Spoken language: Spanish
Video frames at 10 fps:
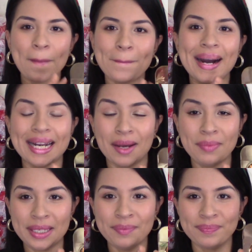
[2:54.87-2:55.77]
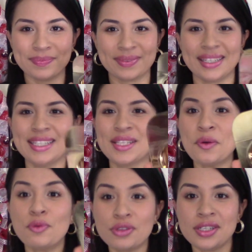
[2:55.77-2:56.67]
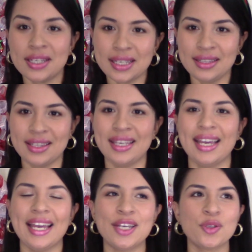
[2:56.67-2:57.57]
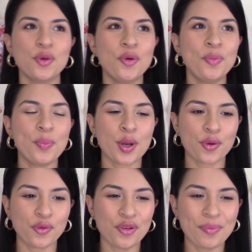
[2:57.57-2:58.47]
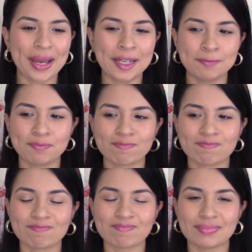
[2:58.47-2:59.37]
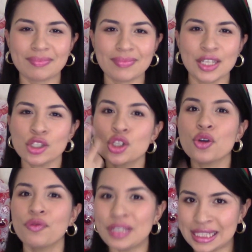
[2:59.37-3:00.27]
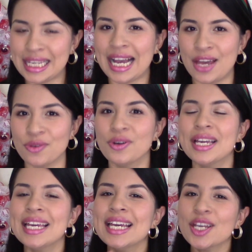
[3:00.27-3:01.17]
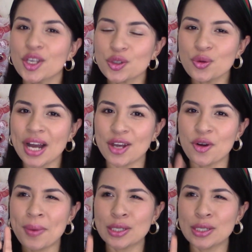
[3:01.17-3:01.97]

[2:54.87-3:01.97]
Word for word: Para mí, este Gucci Guilty es un perfume sofisticado. Es un aroma